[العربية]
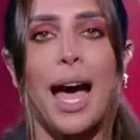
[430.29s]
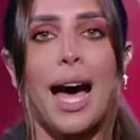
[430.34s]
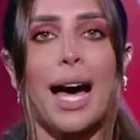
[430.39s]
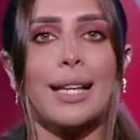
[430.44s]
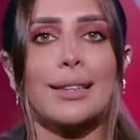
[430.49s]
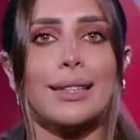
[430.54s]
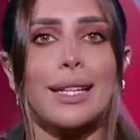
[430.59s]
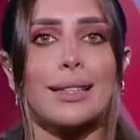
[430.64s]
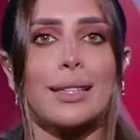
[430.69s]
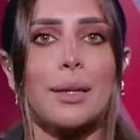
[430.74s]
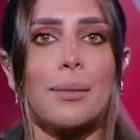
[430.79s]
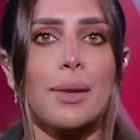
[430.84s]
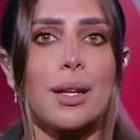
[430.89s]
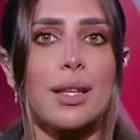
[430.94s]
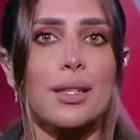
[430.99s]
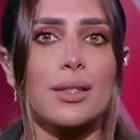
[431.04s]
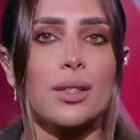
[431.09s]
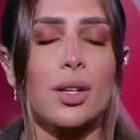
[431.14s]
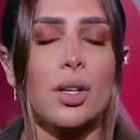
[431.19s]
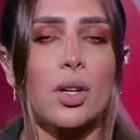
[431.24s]
حتى يتم
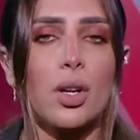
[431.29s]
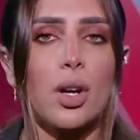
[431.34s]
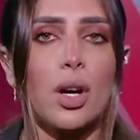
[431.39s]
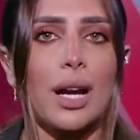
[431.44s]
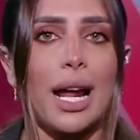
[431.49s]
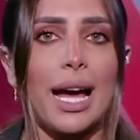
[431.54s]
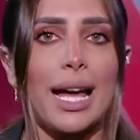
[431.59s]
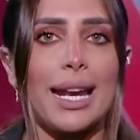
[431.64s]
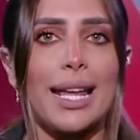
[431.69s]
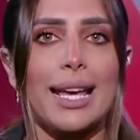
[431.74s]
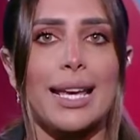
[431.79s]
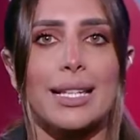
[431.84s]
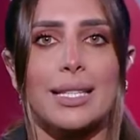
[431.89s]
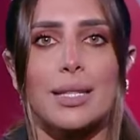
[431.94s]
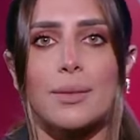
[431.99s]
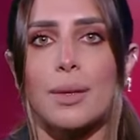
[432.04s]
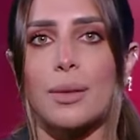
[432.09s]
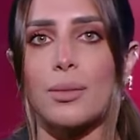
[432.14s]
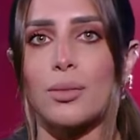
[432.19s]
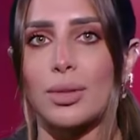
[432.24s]
الاستقرار على
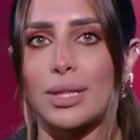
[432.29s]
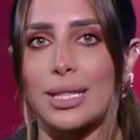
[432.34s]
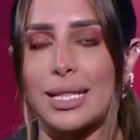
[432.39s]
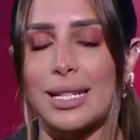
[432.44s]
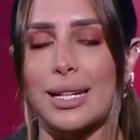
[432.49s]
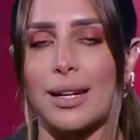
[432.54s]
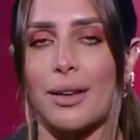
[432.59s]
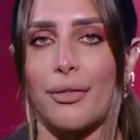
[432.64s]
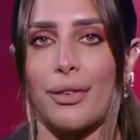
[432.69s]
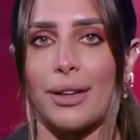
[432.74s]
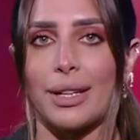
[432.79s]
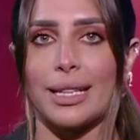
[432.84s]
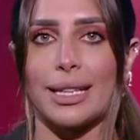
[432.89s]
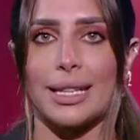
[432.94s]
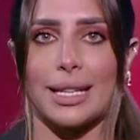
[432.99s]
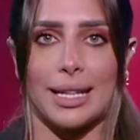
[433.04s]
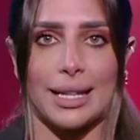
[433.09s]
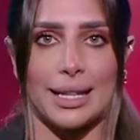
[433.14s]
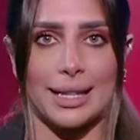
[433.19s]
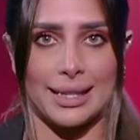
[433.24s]
اسم المدير
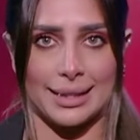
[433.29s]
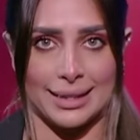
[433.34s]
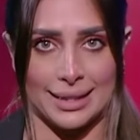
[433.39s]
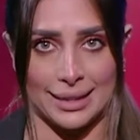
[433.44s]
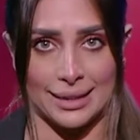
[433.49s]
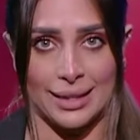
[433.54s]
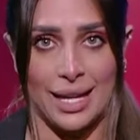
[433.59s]
الفني الجديد